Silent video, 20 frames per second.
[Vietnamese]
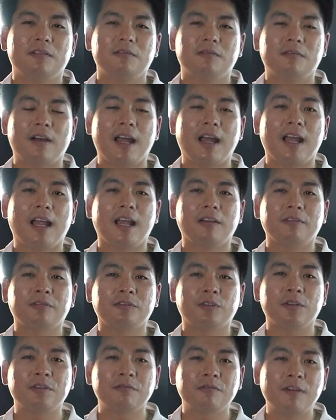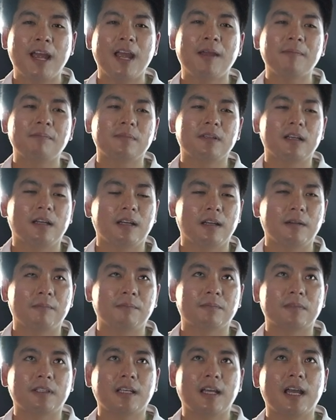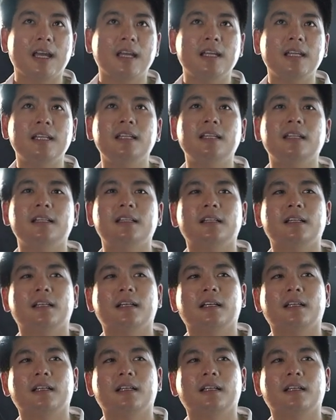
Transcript: Và tuyển Pháp uh, cái uh,